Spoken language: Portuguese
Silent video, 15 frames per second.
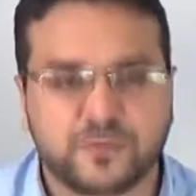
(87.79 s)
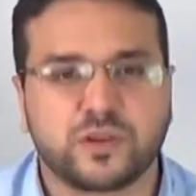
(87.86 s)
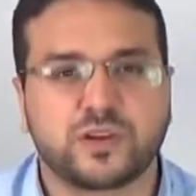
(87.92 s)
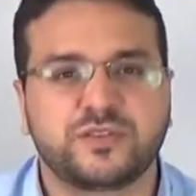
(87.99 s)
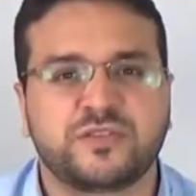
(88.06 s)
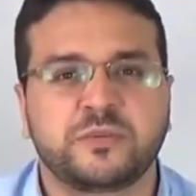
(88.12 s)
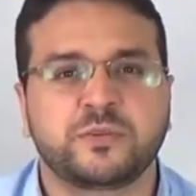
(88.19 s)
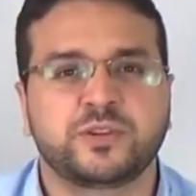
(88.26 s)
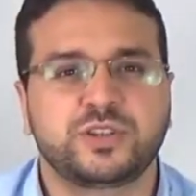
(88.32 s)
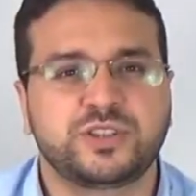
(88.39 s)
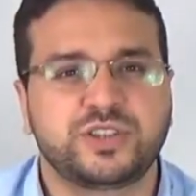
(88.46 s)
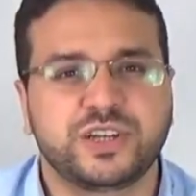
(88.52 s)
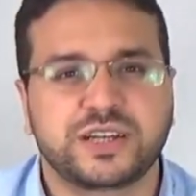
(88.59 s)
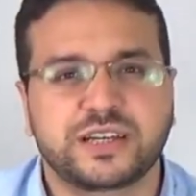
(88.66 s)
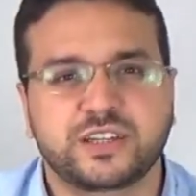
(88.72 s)
Nós vimos
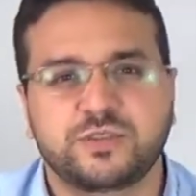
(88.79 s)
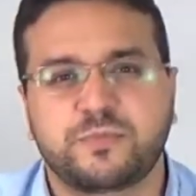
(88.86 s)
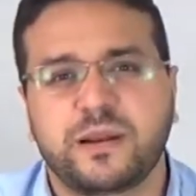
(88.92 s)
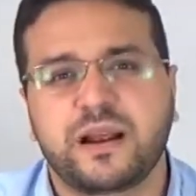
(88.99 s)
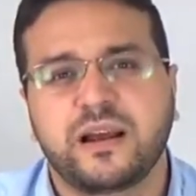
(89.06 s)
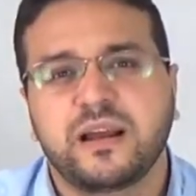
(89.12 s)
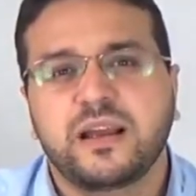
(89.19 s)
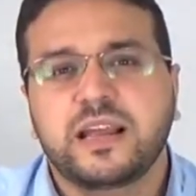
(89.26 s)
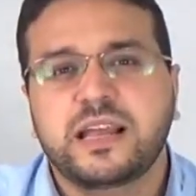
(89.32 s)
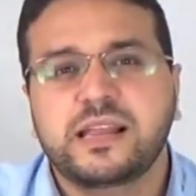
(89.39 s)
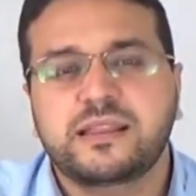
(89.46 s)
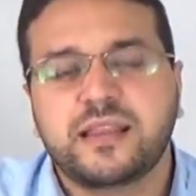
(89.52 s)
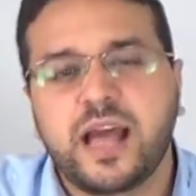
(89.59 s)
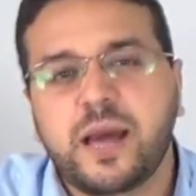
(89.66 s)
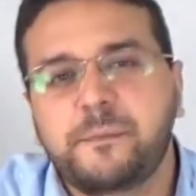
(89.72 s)
dicas para
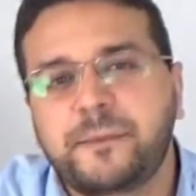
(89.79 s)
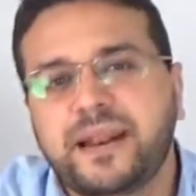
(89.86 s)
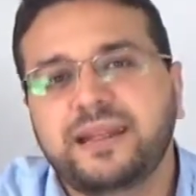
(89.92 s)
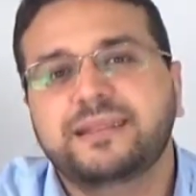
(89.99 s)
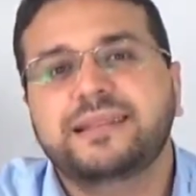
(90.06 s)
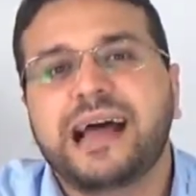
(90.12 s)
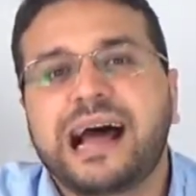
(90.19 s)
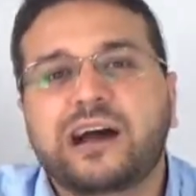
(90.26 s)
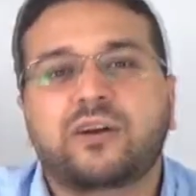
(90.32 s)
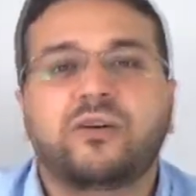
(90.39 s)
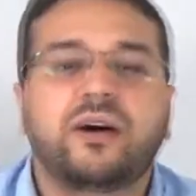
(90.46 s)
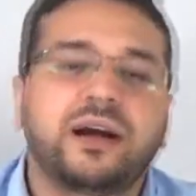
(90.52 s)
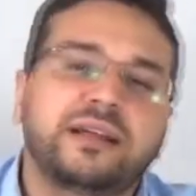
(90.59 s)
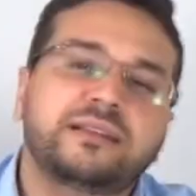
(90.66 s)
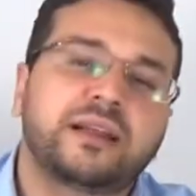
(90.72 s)
interpretar
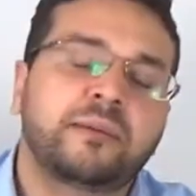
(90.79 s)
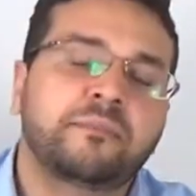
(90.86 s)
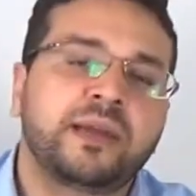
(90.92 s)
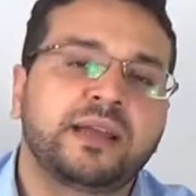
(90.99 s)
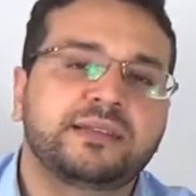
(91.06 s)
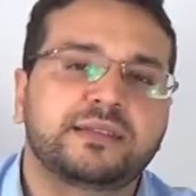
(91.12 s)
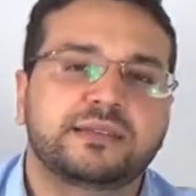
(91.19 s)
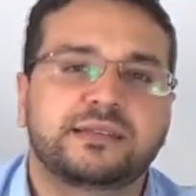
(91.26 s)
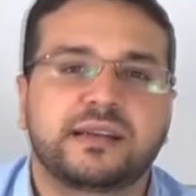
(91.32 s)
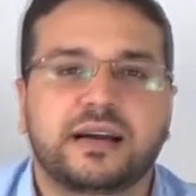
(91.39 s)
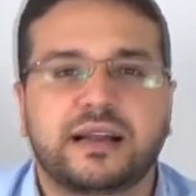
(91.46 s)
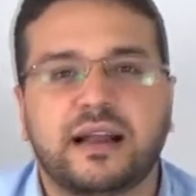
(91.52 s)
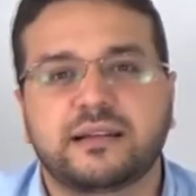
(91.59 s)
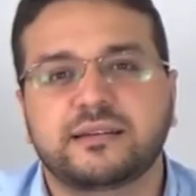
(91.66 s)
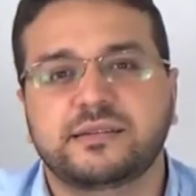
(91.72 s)
corretamente as
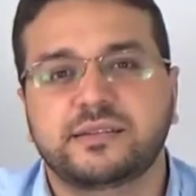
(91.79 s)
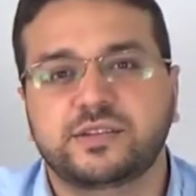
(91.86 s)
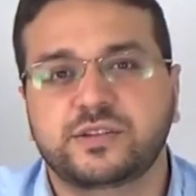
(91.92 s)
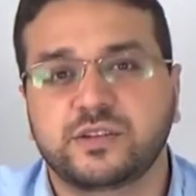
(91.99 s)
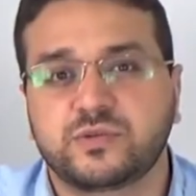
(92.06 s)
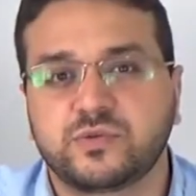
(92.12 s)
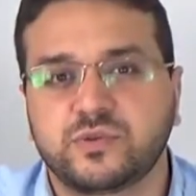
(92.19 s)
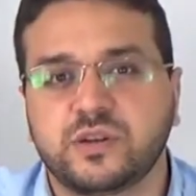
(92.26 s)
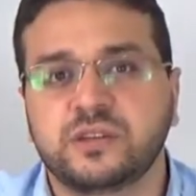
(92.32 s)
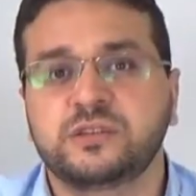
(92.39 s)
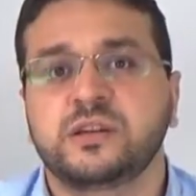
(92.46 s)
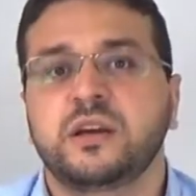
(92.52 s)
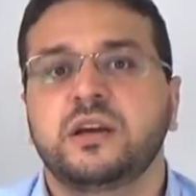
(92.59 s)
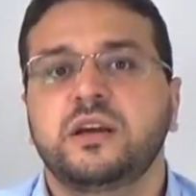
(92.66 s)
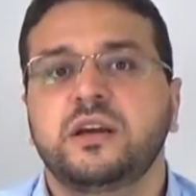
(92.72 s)
Sagradas
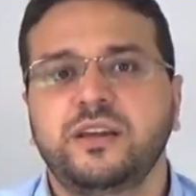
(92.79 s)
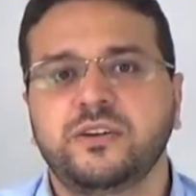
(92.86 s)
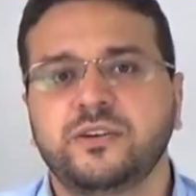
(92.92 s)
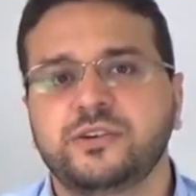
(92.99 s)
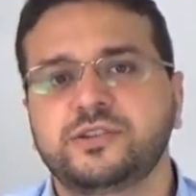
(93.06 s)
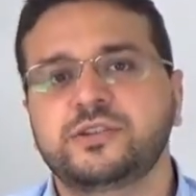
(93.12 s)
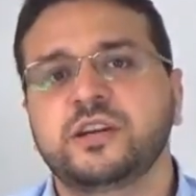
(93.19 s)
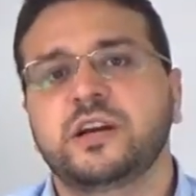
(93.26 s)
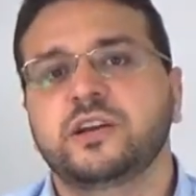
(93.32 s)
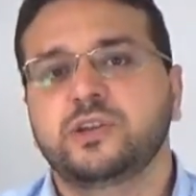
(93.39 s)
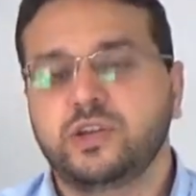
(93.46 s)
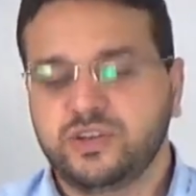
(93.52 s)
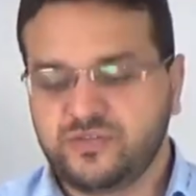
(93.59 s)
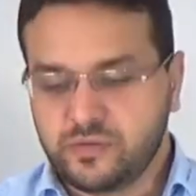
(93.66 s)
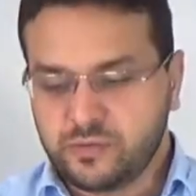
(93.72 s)
Escrituras e hoje
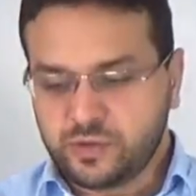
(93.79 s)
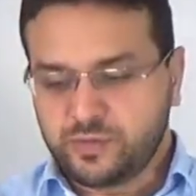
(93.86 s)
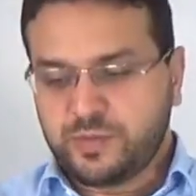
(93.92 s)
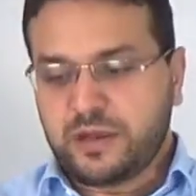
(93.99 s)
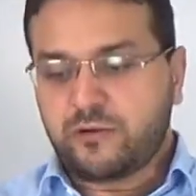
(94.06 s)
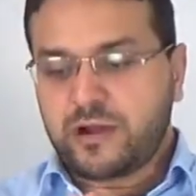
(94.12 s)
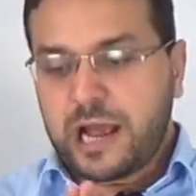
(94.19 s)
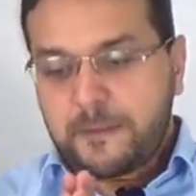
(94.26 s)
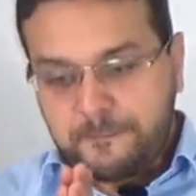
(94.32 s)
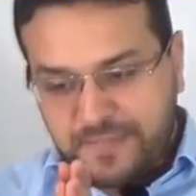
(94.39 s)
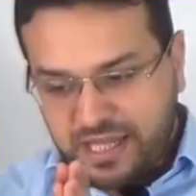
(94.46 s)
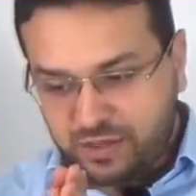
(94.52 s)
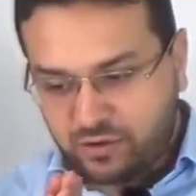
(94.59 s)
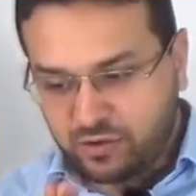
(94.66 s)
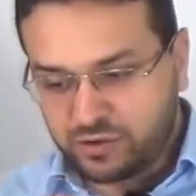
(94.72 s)
nós vamos para o
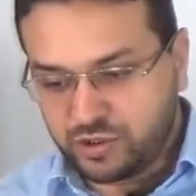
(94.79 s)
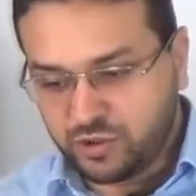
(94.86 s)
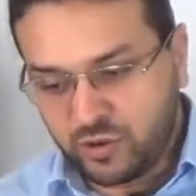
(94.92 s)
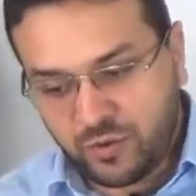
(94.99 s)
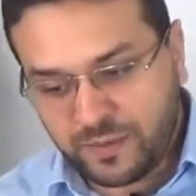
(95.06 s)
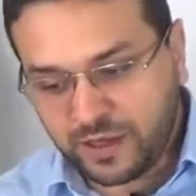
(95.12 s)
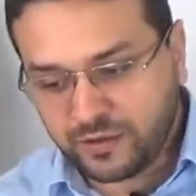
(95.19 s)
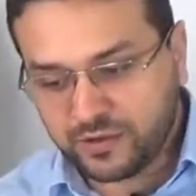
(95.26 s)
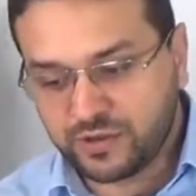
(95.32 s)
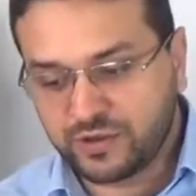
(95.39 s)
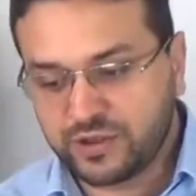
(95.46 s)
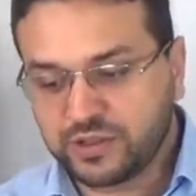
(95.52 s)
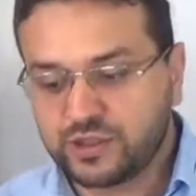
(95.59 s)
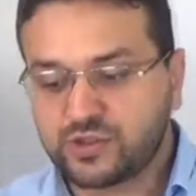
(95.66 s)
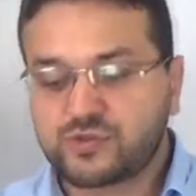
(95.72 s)
capítulo de número
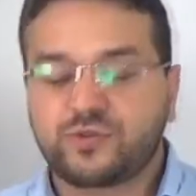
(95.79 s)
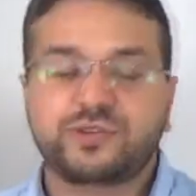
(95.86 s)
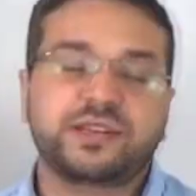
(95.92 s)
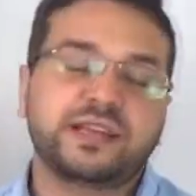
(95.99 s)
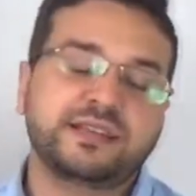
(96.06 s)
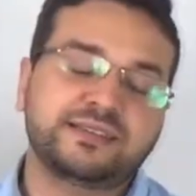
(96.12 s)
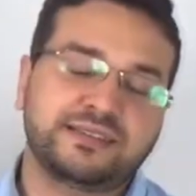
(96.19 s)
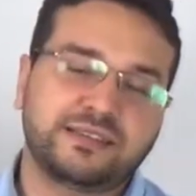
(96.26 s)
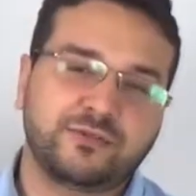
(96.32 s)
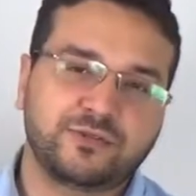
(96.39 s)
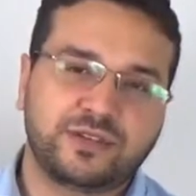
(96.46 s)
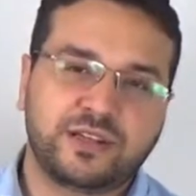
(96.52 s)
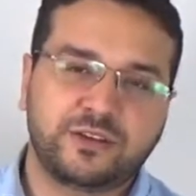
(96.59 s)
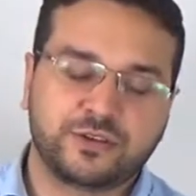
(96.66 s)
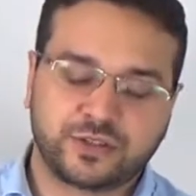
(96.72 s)
2, Conheça o
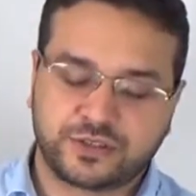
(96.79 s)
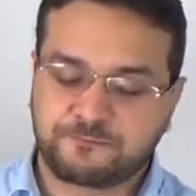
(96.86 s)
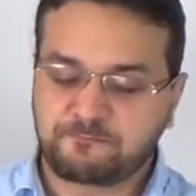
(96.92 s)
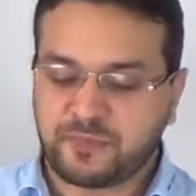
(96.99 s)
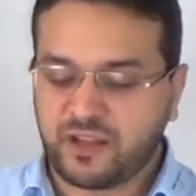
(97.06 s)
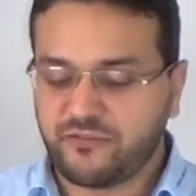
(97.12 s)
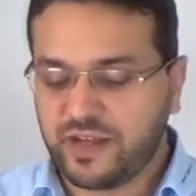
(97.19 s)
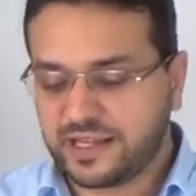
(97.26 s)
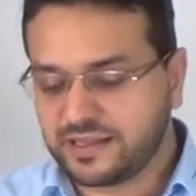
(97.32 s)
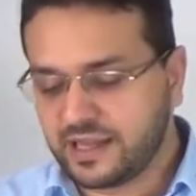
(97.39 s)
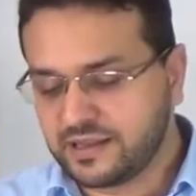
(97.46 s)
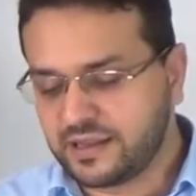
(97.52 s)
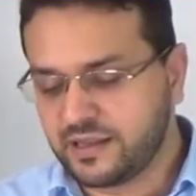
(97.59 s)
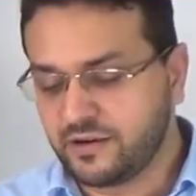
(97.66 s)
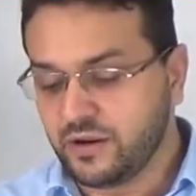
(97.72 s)
Deus
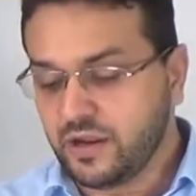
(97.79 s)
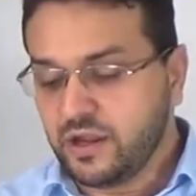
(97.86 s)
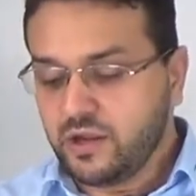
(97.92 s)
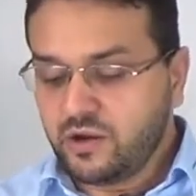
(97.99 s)
Verdadeiro.